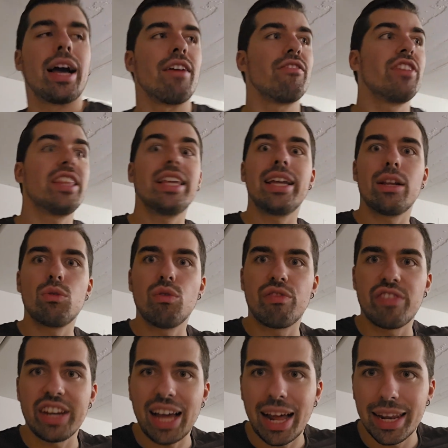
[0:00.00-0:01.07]
a vedere due
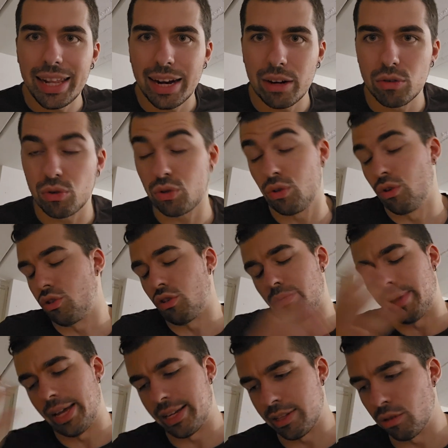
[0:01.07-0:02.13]
finali l'anno scorso
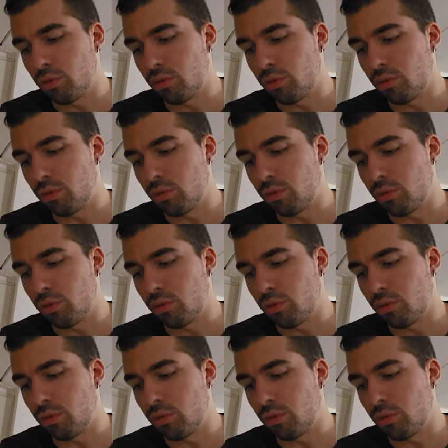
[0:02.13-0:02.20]
perse,